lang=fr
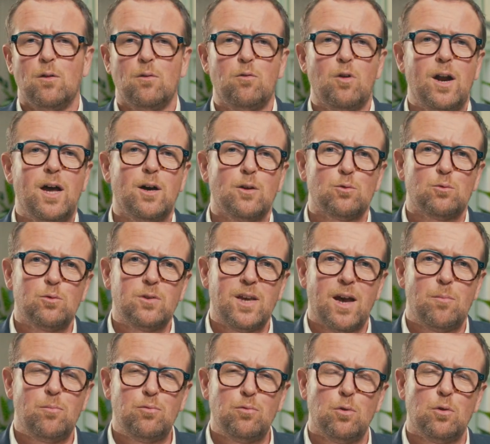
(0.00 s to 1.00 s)
Voilà en tout
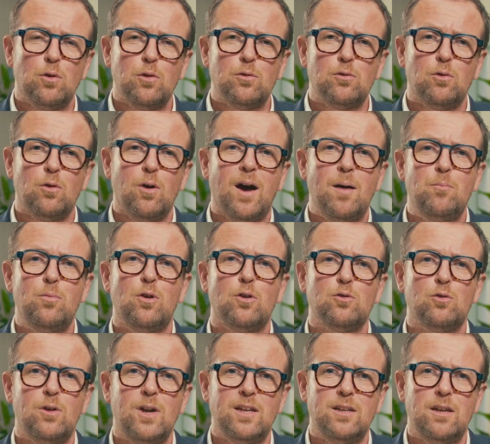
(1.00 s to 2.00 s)
cas pour ce rapport
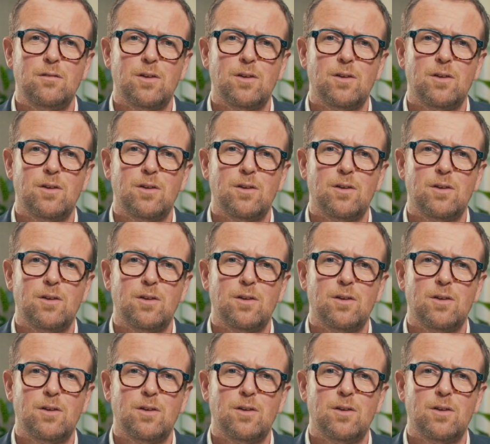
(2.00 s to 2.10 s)
de l'année